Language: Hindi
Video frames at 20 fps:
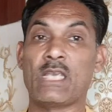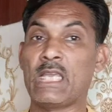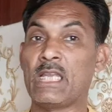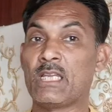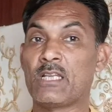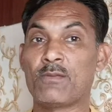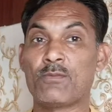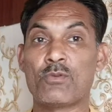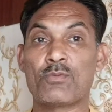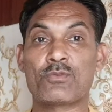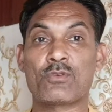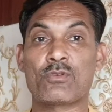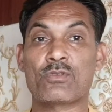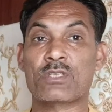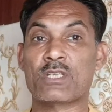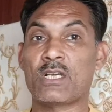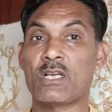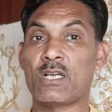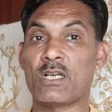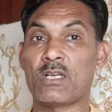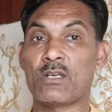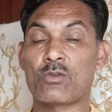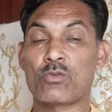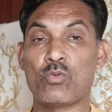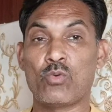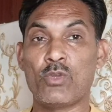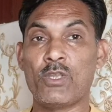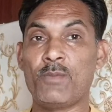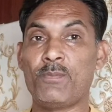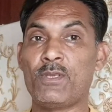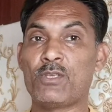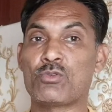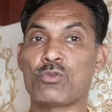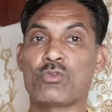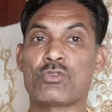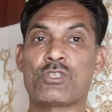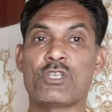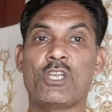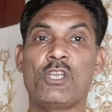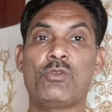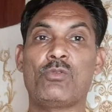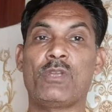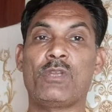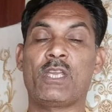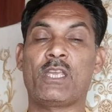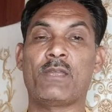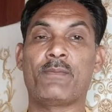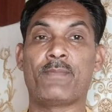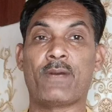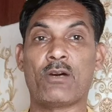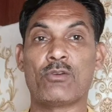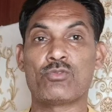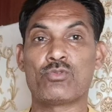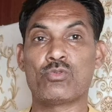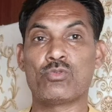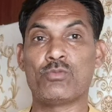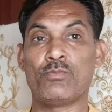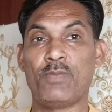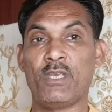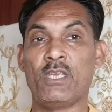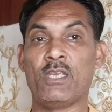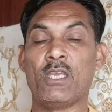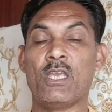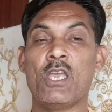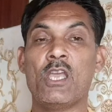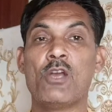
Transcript: इनकम ऑफ सोर्स का कोई भी सोर्स नहीं होने के बावजूद भी